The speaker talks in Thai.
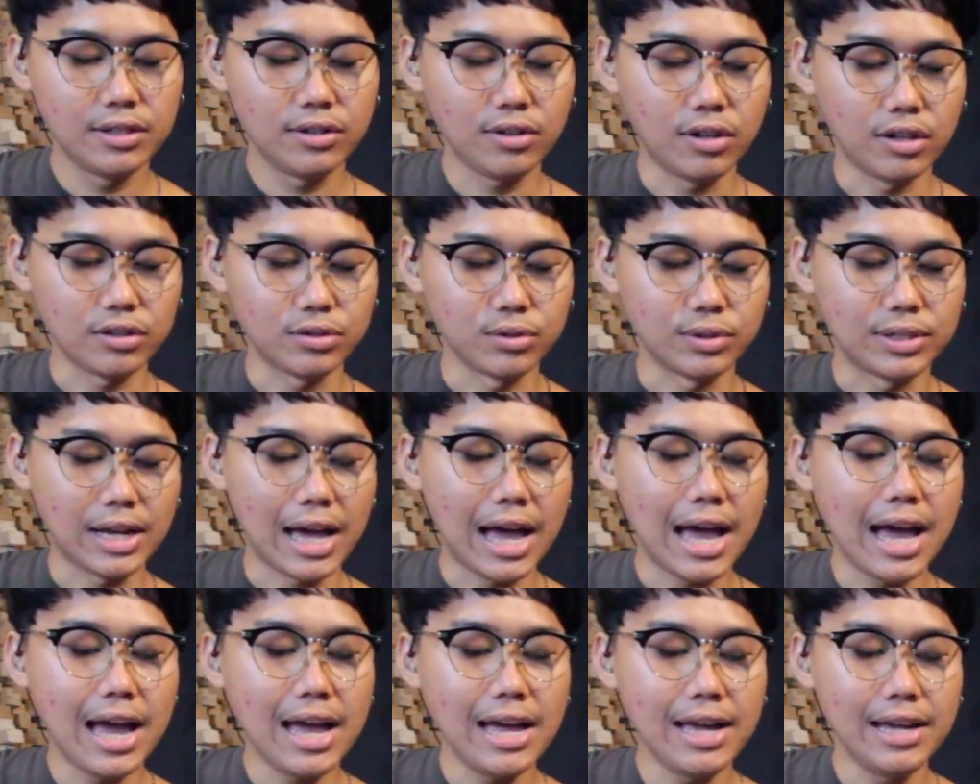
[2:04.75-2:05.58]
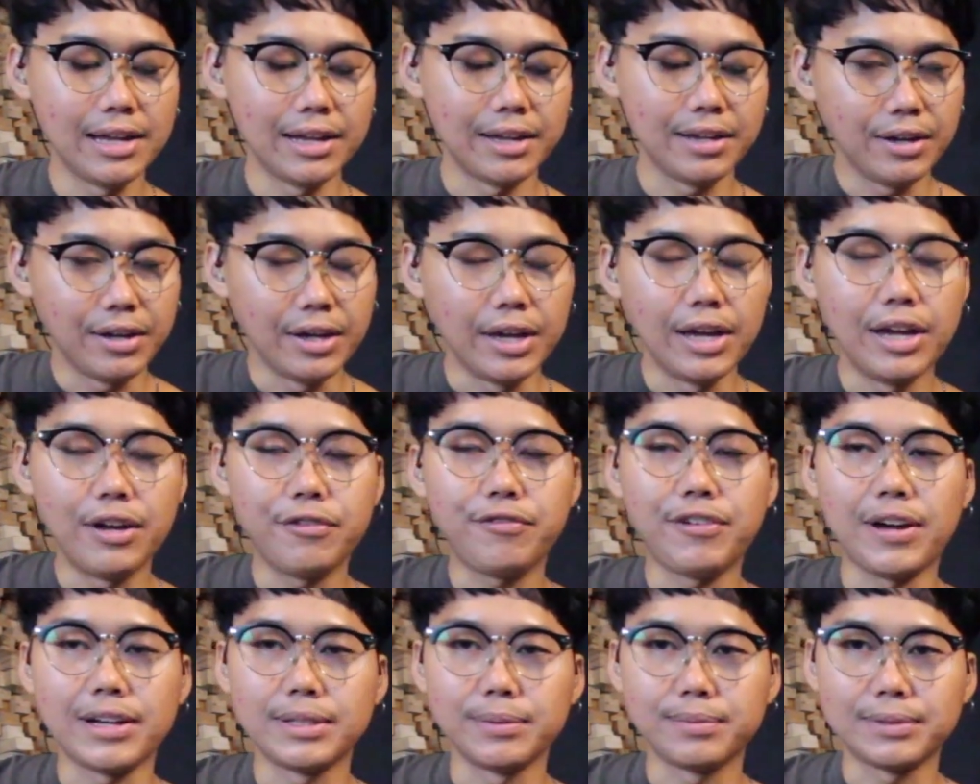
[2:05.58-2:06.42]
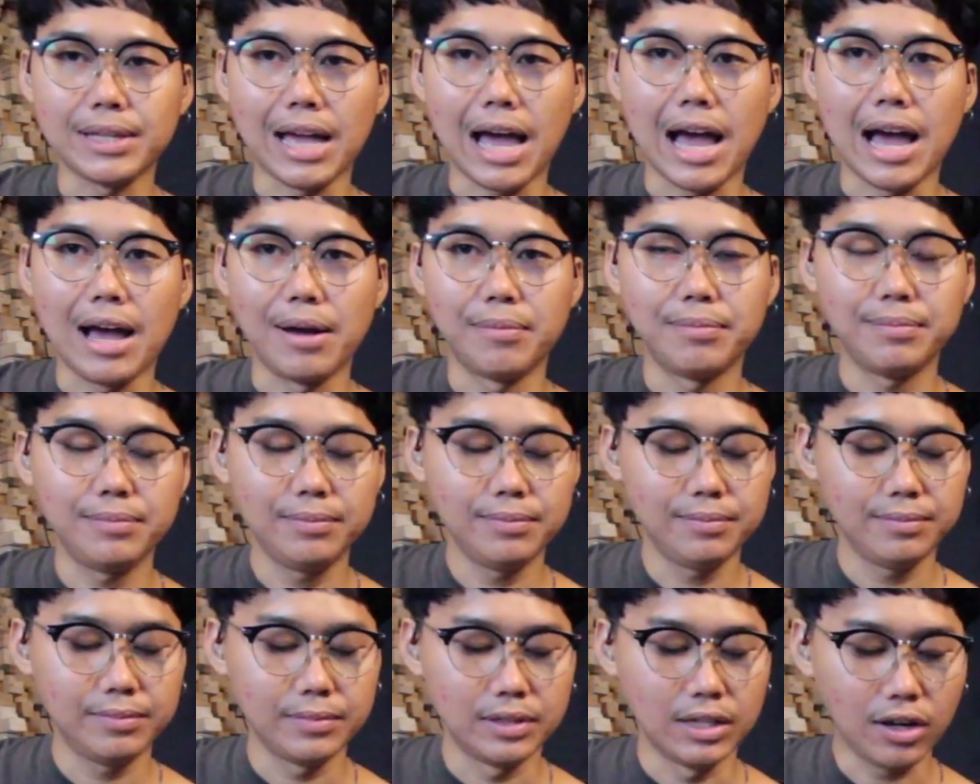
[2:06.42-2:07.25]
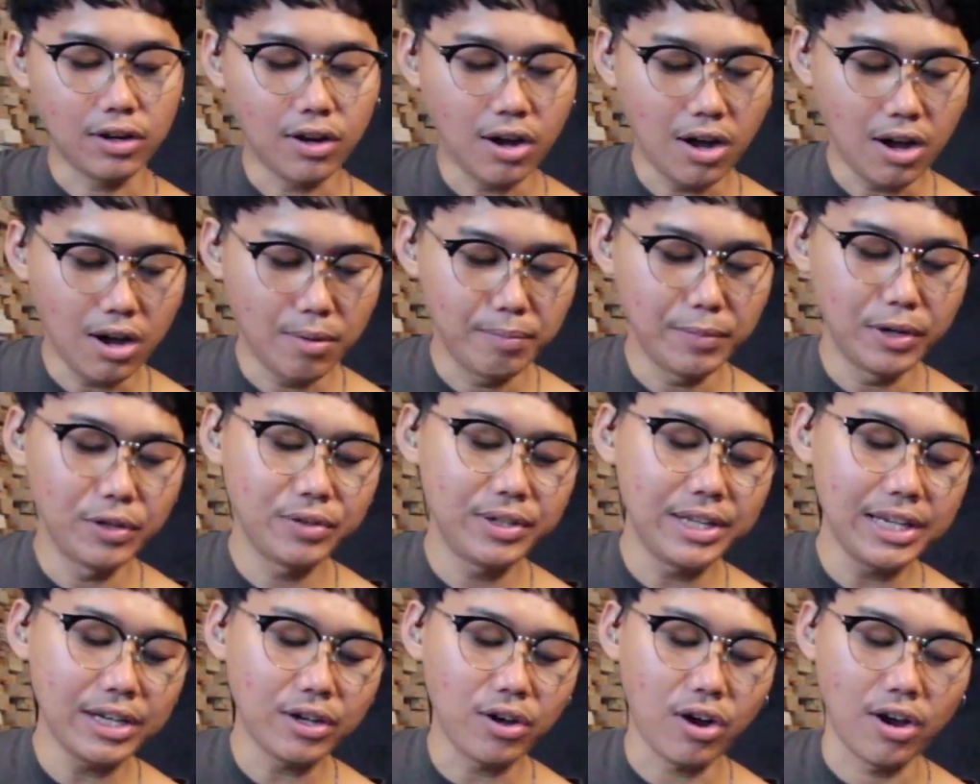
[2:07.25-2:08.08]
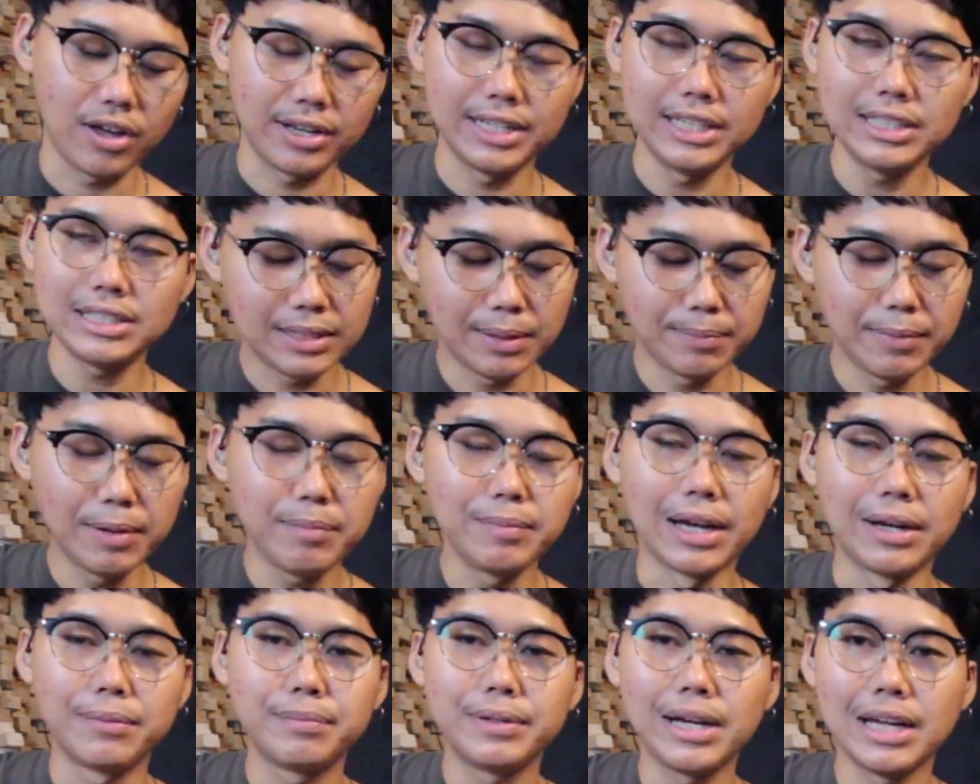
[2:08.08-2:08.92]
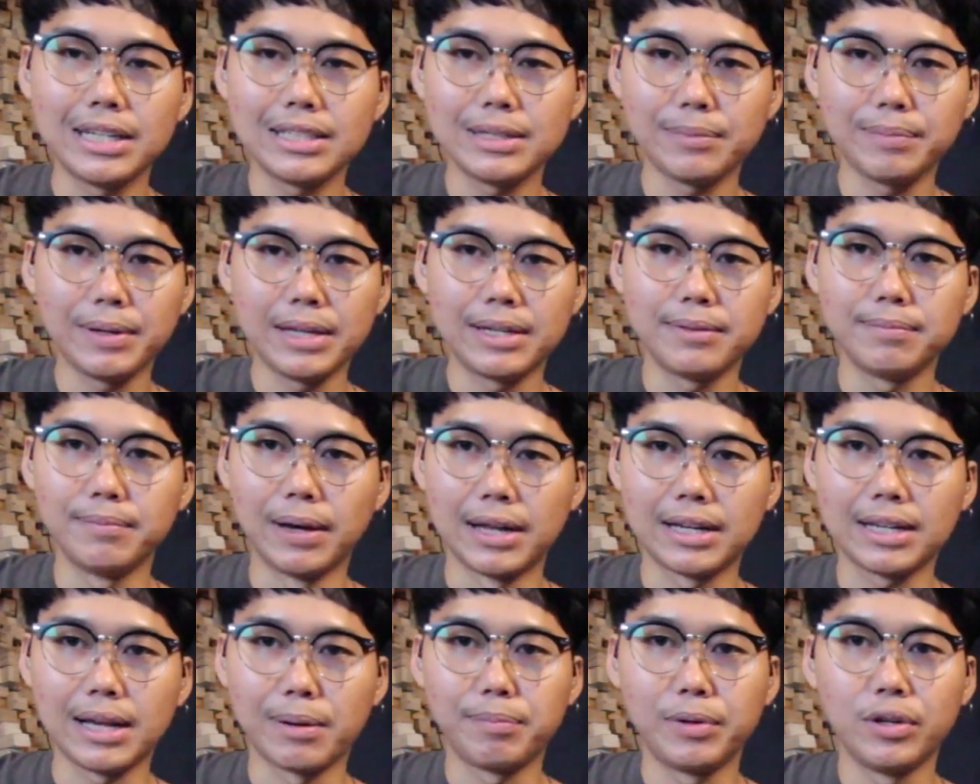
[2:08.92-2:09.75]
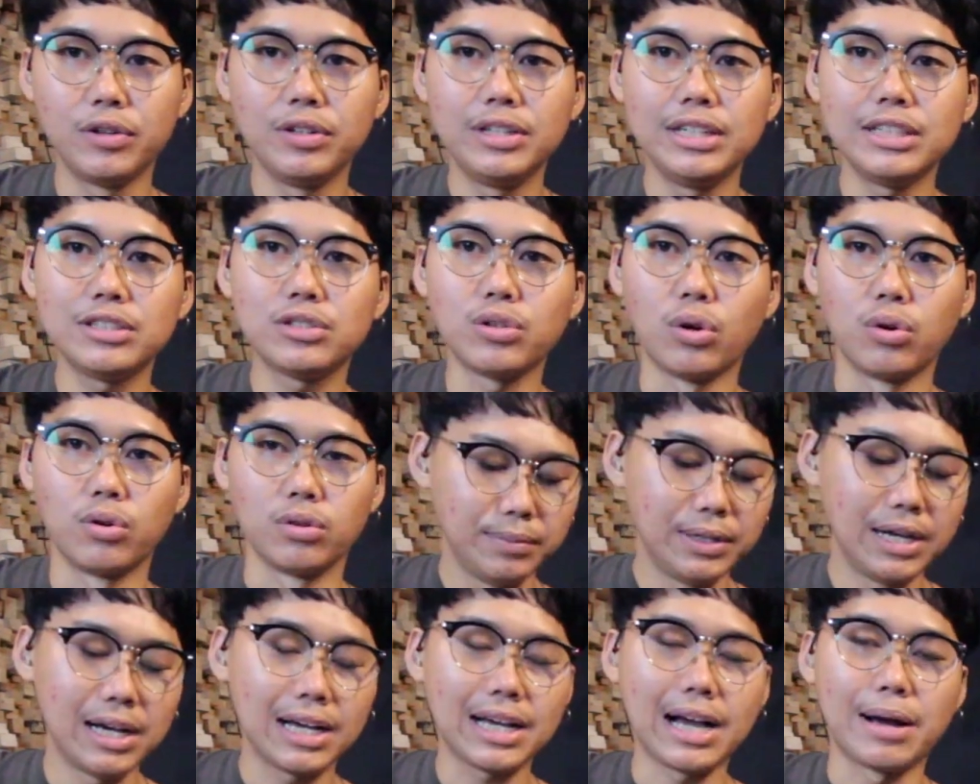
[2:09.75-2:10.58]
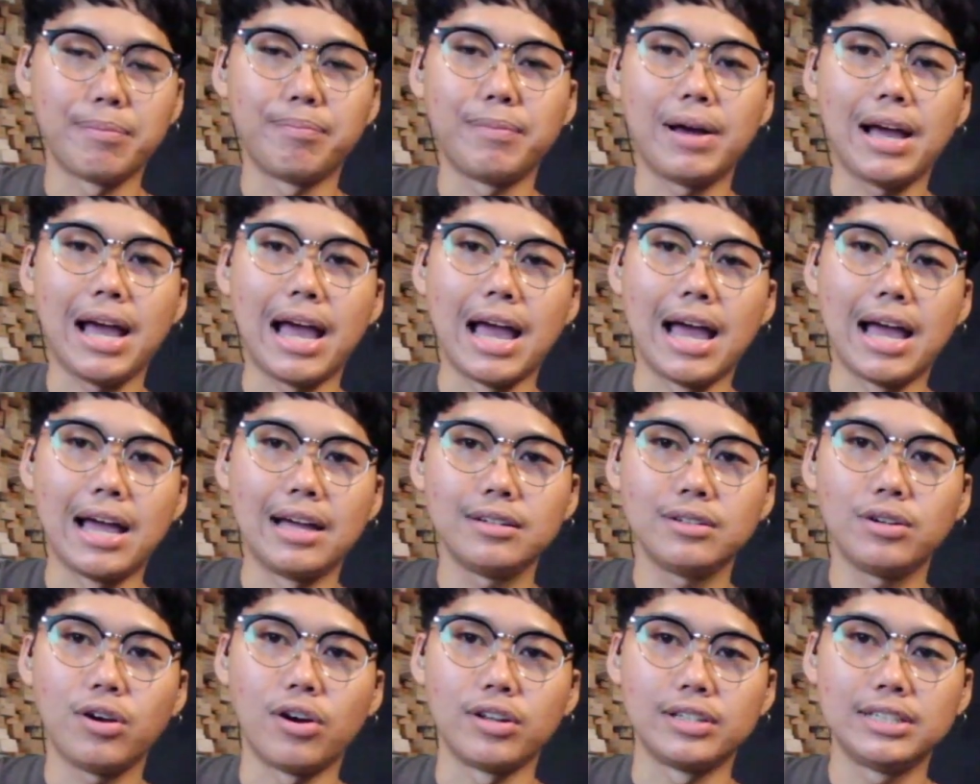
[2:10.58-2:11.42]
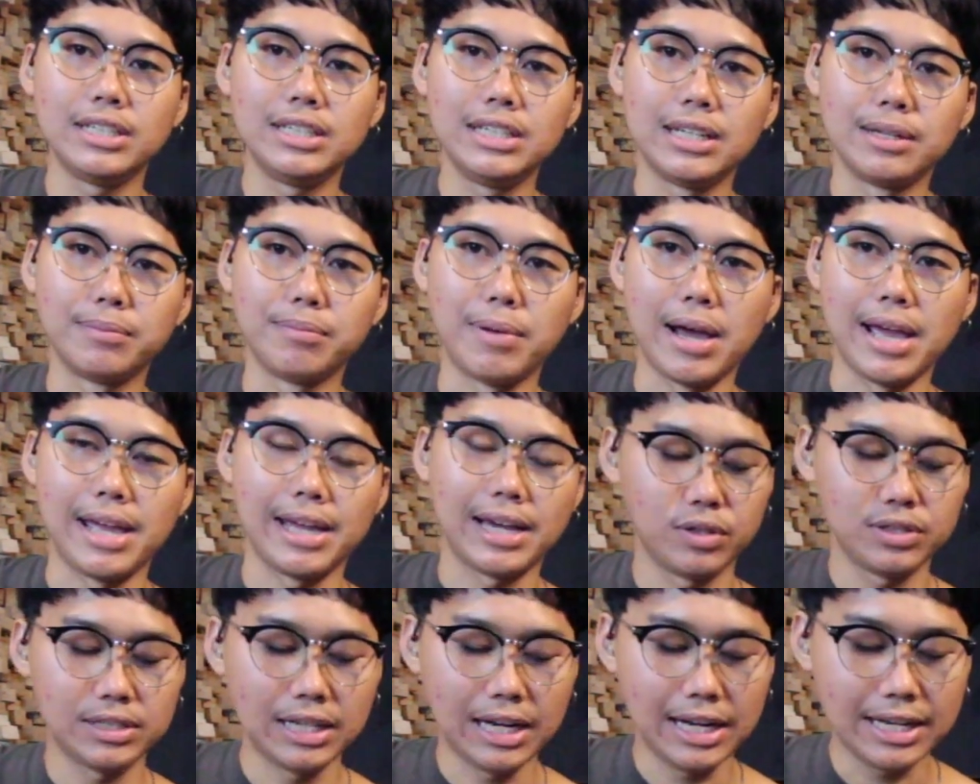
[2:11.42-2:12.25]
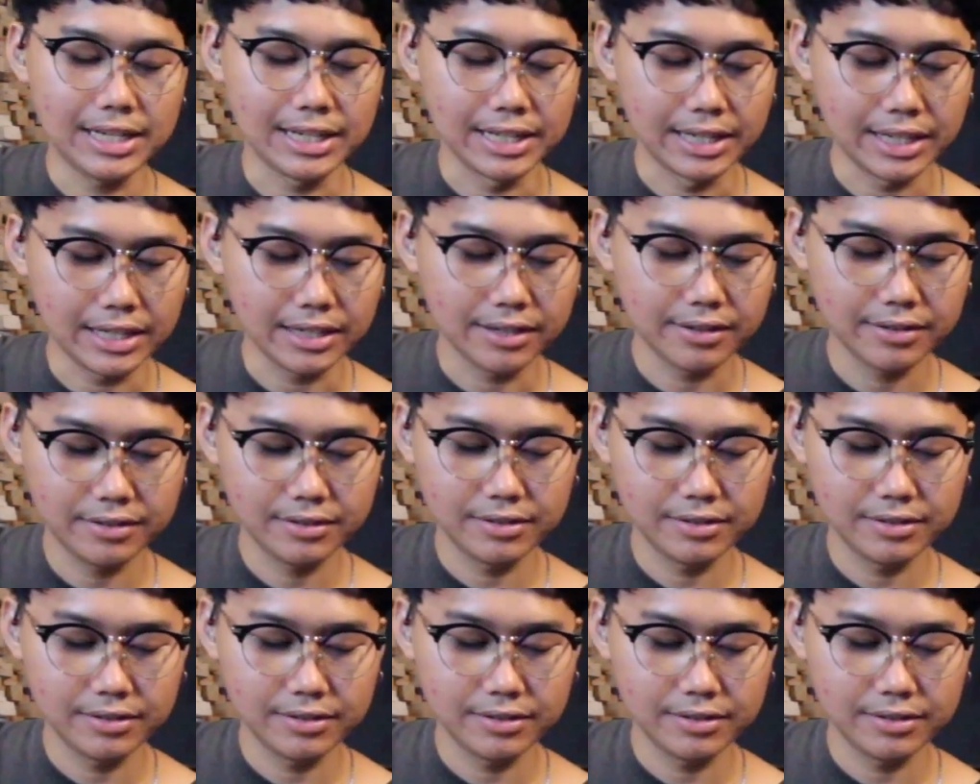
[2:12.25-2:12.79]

คอร์ดสุดท้าย A สิบสามแล้วก็เมโลดี้คอร์ดนี้จะไม่เหมือนเพื่อนจะเป็นเหมือนกับเมโลดี้ส่งเพื่อกลับมาหาคอร์ดที่หนึ่งใหม่ก็จะเล่นอย่างนี้